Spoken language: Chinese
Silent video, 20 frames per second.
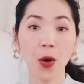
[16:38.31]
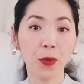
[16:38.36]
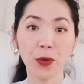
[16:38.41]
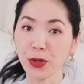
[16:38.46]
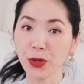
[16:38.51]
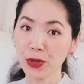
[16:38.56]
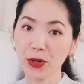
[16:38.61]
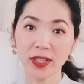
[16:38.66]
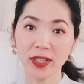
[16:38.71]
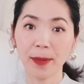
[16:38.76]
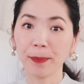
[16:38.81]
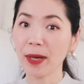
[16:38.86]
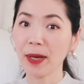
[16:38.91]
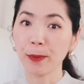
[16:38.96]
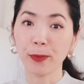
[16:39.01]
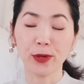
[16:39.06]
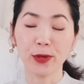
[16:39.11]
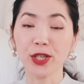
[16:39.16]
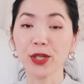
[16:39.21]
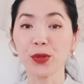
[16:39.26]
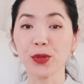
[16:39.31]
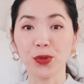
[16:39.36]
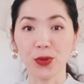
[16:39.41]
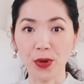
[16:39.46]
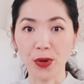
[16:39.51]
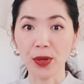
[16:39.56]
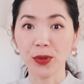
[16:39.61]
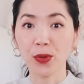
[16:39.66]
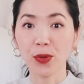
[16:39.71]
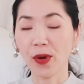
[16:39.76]
我说的并不是
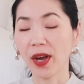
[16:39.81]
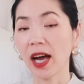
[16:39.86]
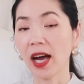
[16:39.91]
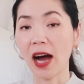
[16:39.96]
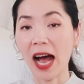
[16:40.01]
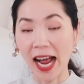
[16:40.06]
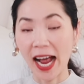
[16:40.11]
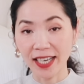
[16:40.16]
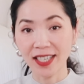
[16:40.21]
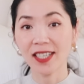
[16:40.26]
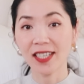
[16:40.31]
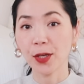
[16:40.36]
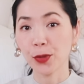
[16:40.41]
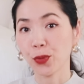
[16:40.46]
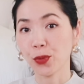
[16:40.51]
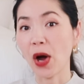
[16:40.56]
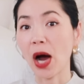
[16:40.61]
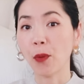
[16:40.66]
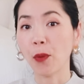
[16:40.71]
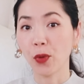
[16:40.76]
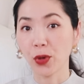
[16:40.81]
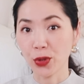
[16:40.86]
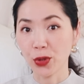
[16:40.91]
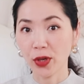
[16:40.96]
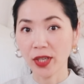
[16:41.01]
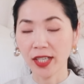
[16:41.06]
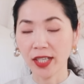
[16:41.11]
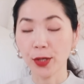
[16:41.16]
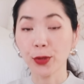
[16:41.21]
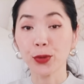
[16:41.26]
绝对啊，还是那句话，我
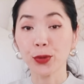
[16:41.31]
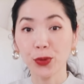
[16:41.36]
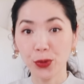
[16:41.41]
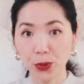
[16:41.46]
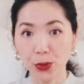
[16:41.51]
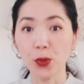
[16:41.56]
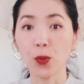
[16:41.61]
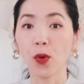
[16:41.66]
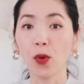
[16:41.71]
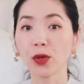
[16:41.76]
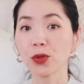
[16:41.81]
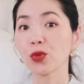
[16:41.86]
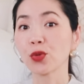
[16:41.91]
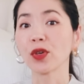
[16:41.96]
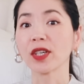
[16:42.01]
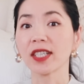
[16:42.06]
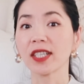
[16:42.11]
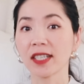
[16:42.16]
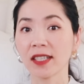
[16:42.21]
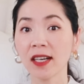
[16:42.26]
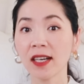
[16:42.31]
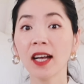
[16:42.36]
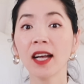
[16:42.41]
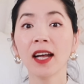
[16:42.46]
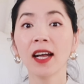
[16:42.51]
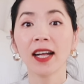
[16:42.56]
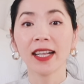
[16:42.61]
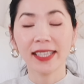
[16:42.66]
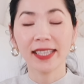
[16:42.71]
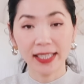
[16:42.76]
说的是据我所知，
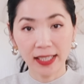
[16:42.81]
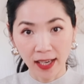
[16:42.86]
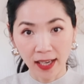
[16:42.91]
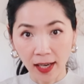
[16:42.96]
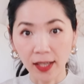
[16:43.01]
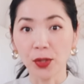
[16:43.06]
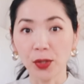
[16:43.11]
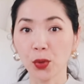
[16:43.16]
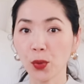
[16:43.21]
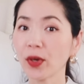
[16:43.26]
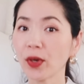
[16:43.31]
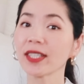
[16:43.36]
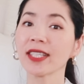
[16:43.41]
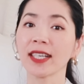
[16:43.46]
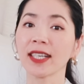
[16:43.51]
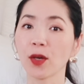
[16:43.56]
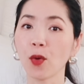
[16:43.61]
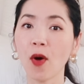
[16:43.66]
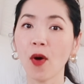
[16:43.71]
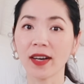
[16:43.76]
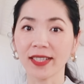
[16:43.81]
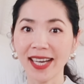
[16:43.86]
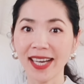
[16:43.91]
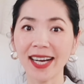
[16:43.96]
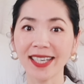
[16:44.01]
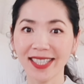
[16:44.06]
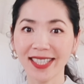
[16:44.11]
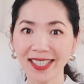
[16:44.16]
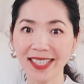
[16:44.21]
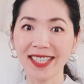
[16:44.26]
很多情况
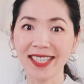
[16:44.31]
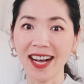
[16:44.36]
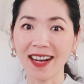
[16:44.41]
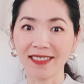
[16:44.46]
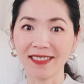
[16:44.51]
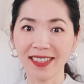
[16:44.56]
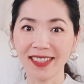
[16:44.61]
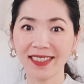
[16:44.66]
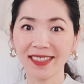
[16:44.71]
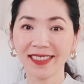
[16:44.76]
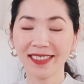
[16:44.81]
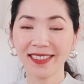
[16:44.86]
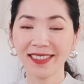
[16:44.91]
下是这样的。